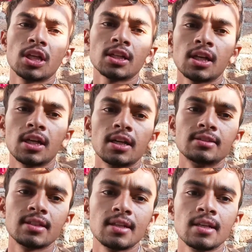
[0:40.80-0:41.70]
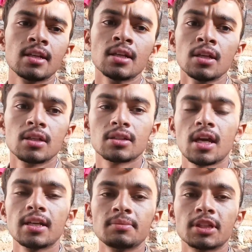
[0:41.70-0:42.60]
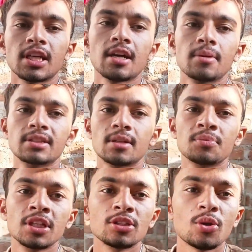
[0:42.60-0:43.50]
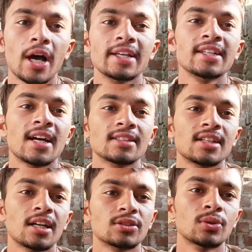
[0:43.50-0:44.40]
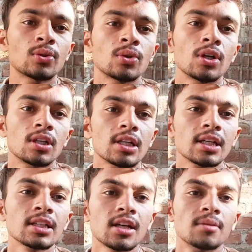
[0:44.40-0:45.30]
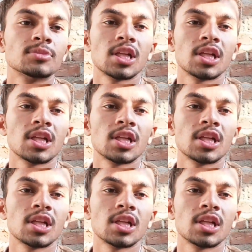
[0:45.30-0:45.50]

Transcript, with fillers: खाया इसीलिए क्या ही बताया भाई सब नींद तो आई नहीं आज रात को लेकिन काम चला